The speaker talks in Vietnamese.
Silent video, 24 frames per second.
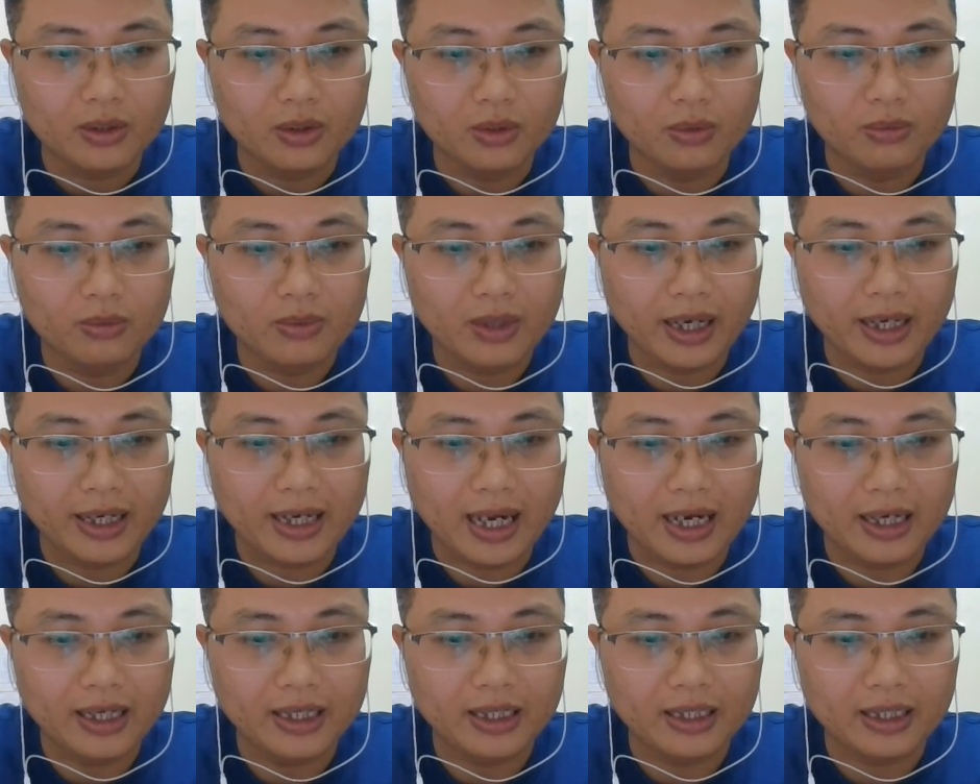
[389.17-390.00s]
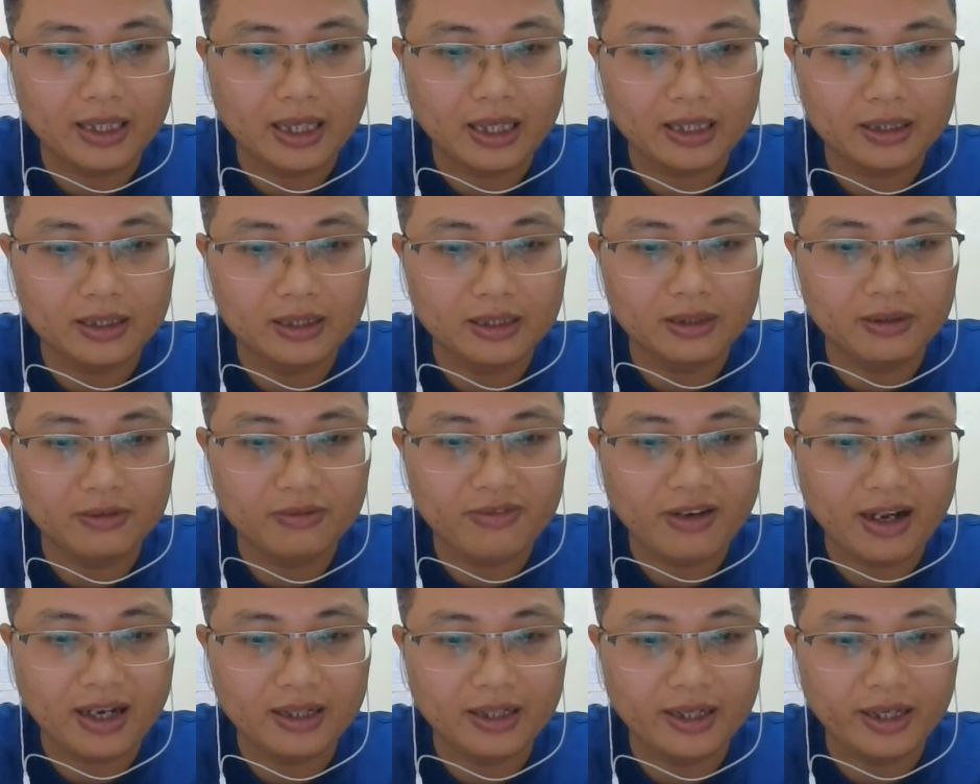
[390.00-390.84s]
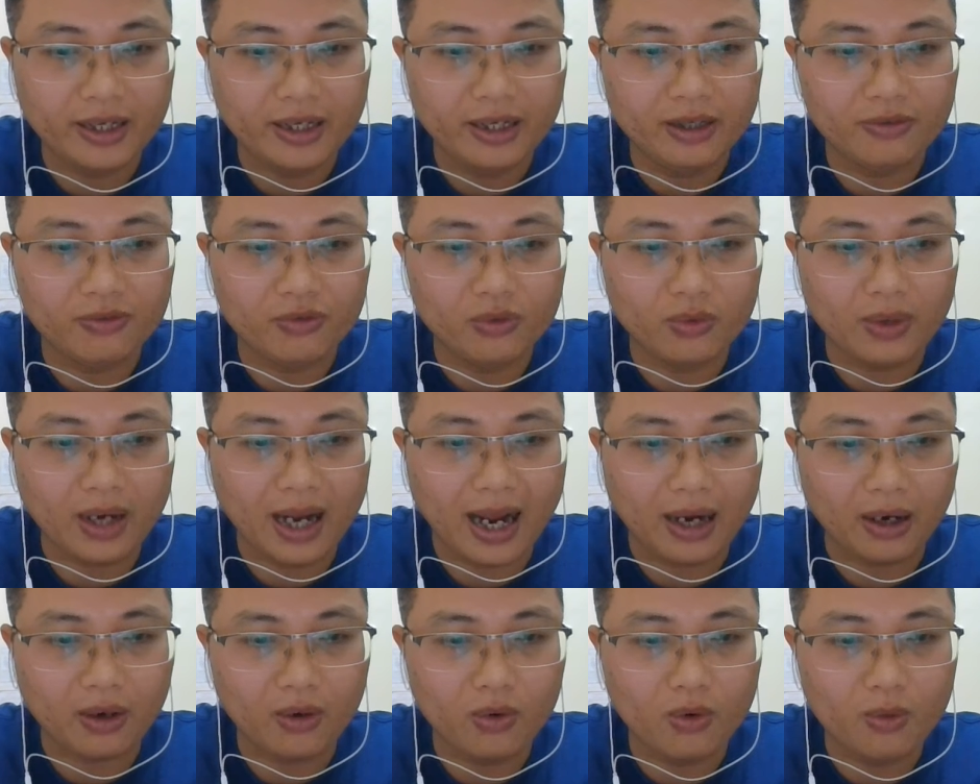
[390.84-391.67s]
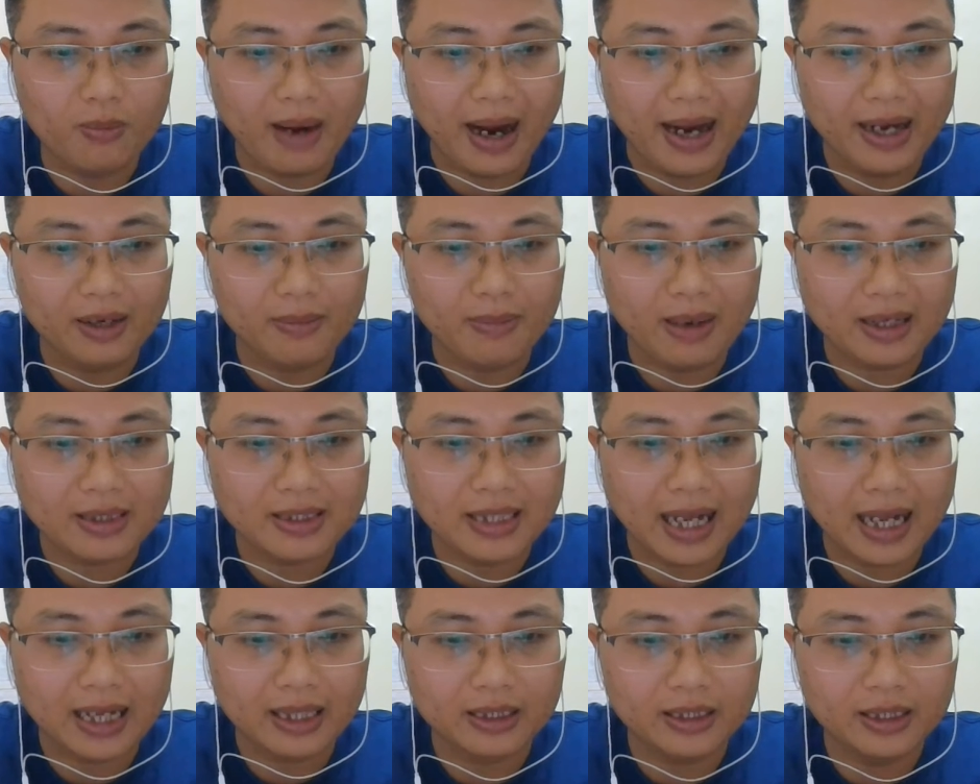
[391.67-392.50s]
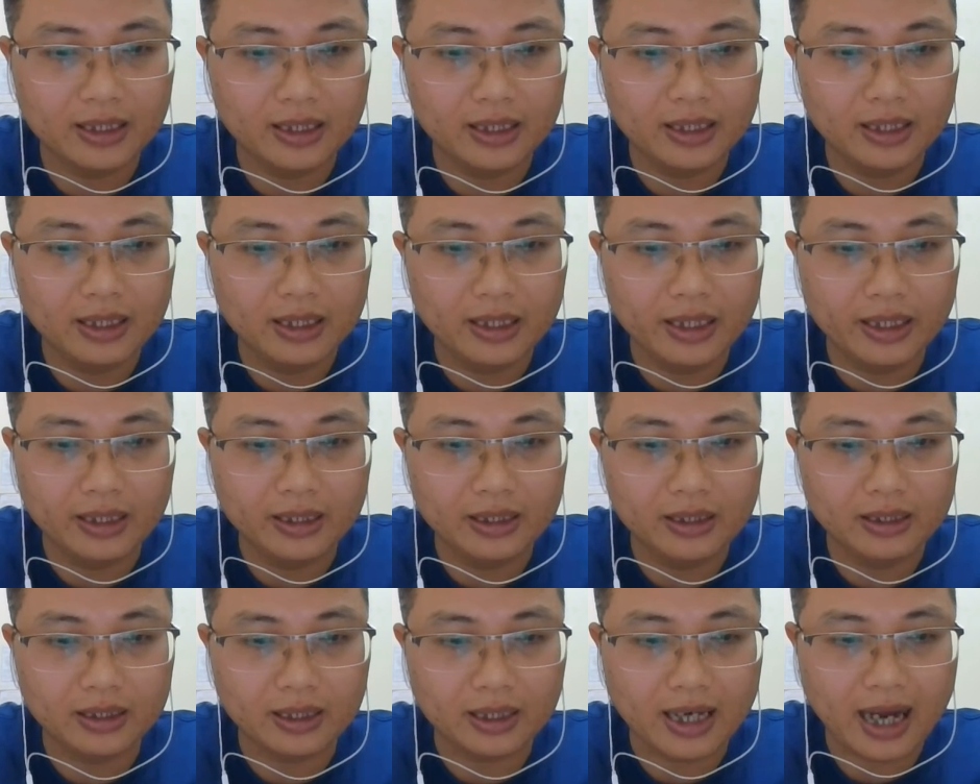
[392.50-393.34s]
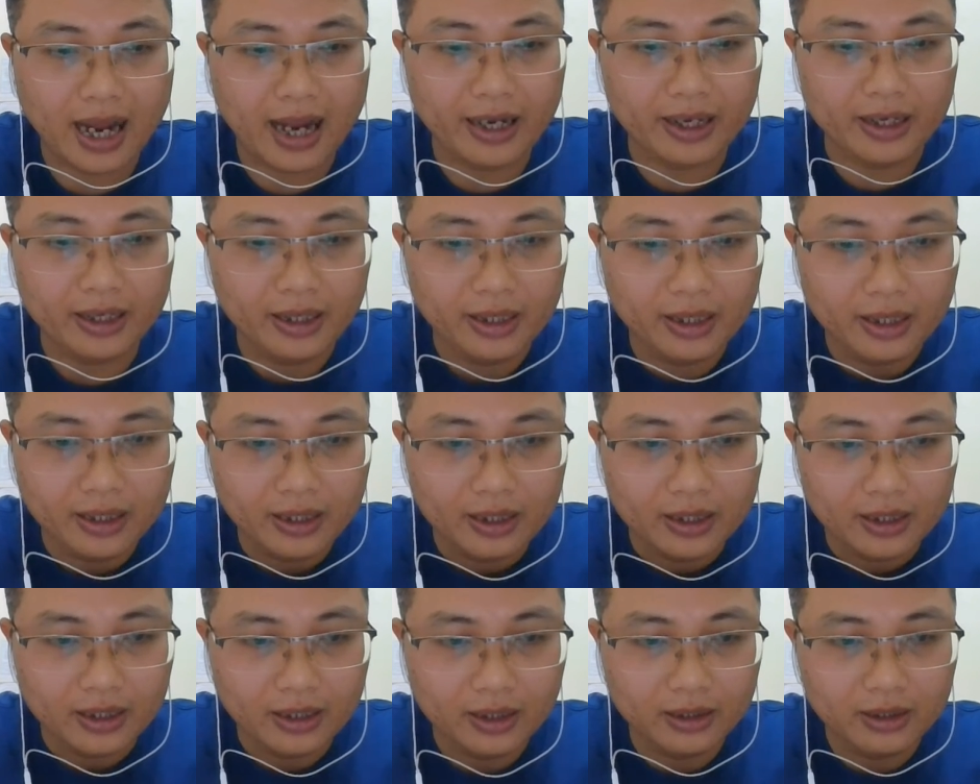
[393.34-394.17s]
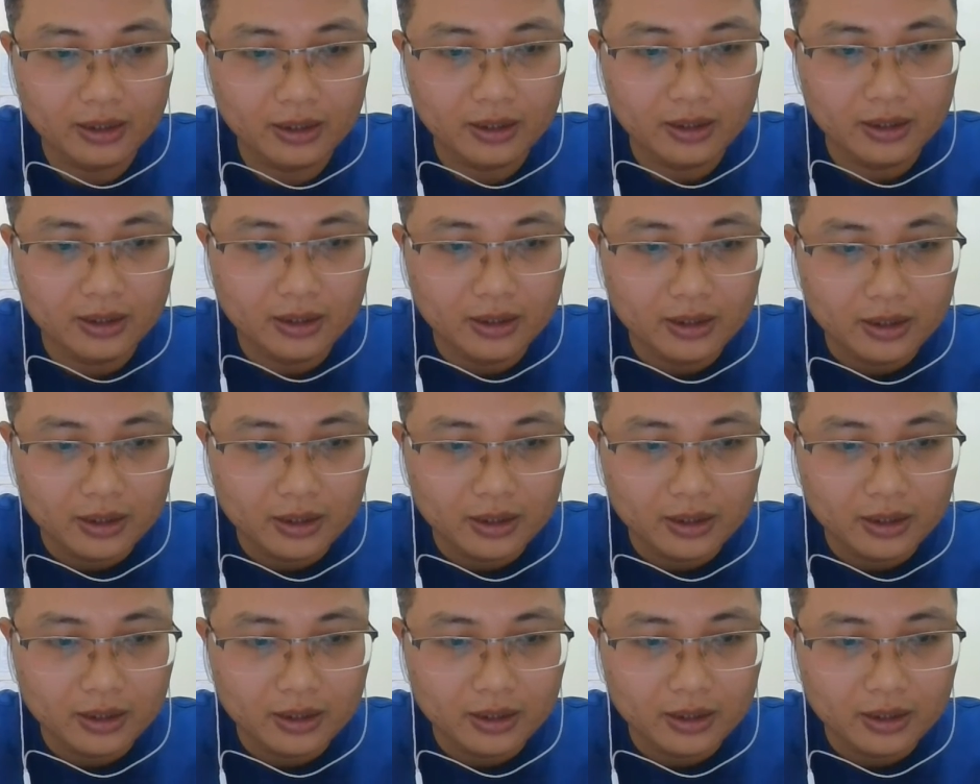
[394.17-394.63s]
Đúng ngày đã định, các tướng Phan Thế ở Phù Lạc, Ngô Mãi ở Bắc Giang tiến đến cửa Đại Hưng,